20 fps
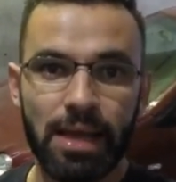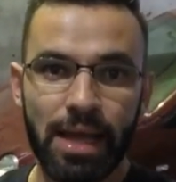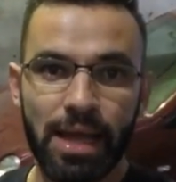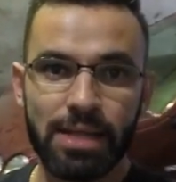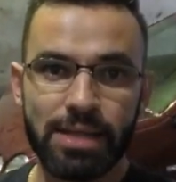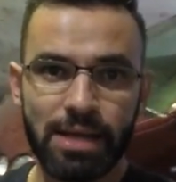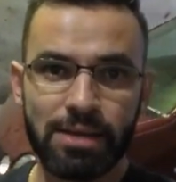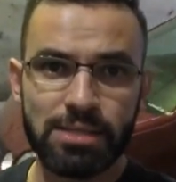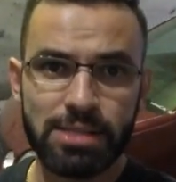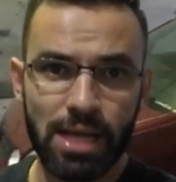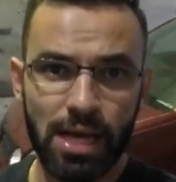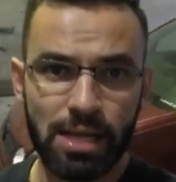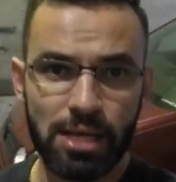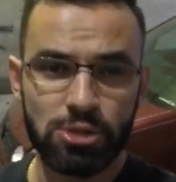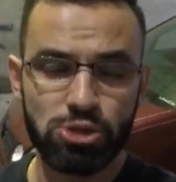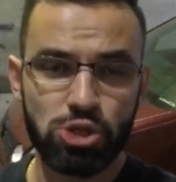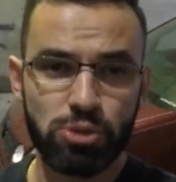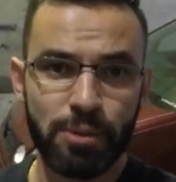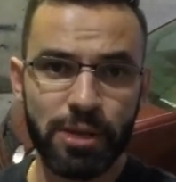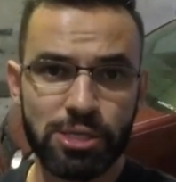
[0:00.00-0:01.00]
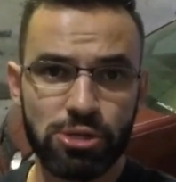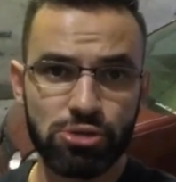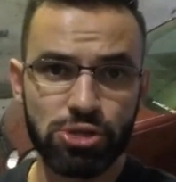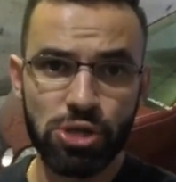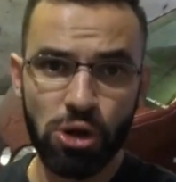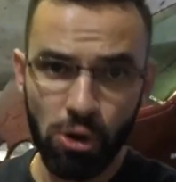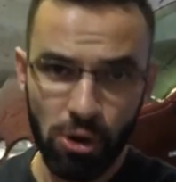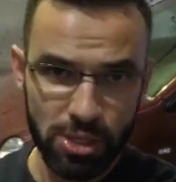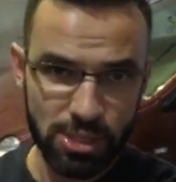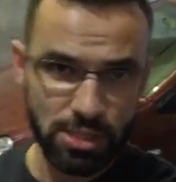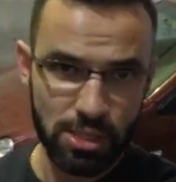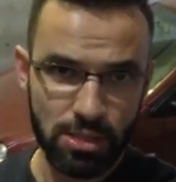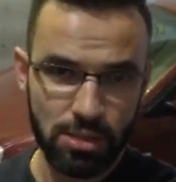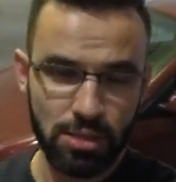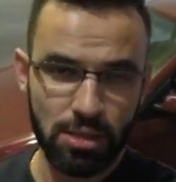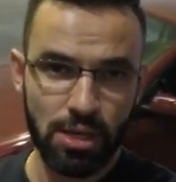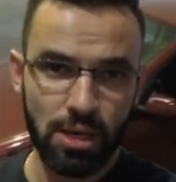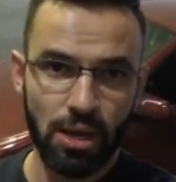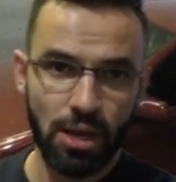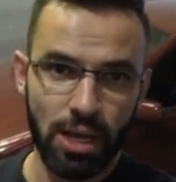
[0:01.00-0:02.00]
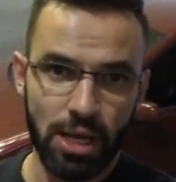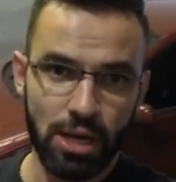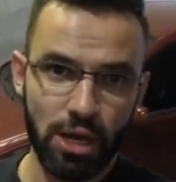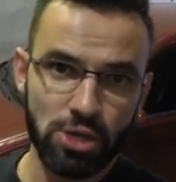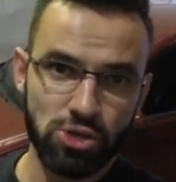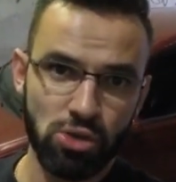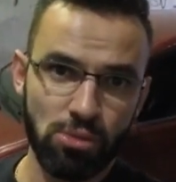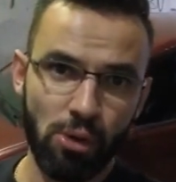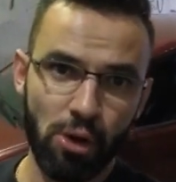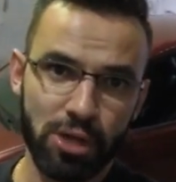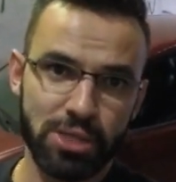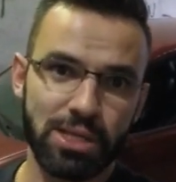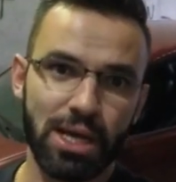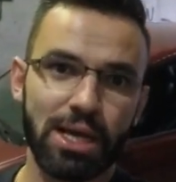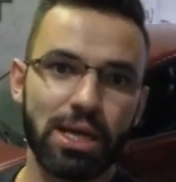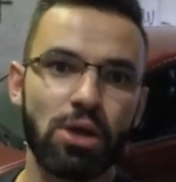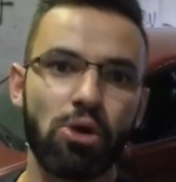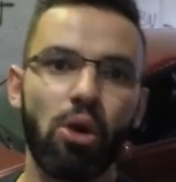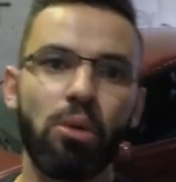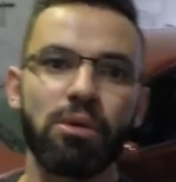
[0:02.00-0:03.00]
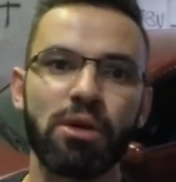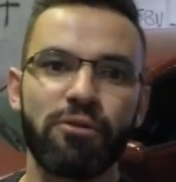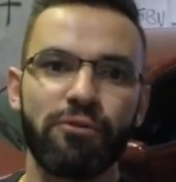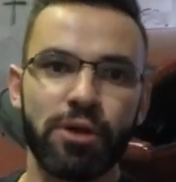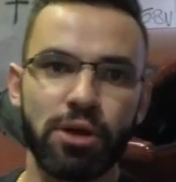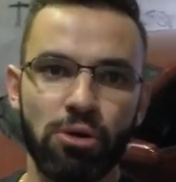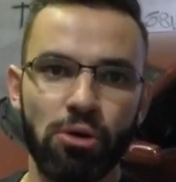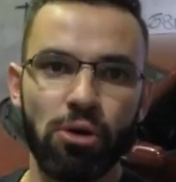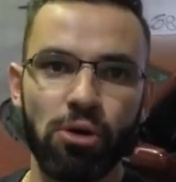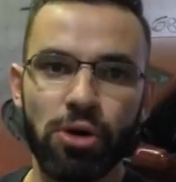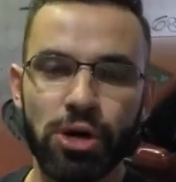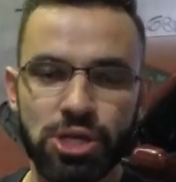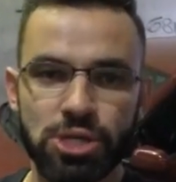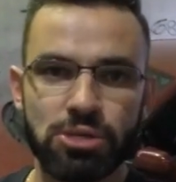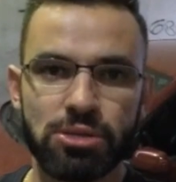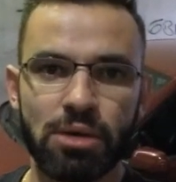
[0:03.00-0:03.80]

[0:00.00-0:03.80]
Ele está instalando suspensão de rosca e nós vamos mostrar aqui como que ficou hoje.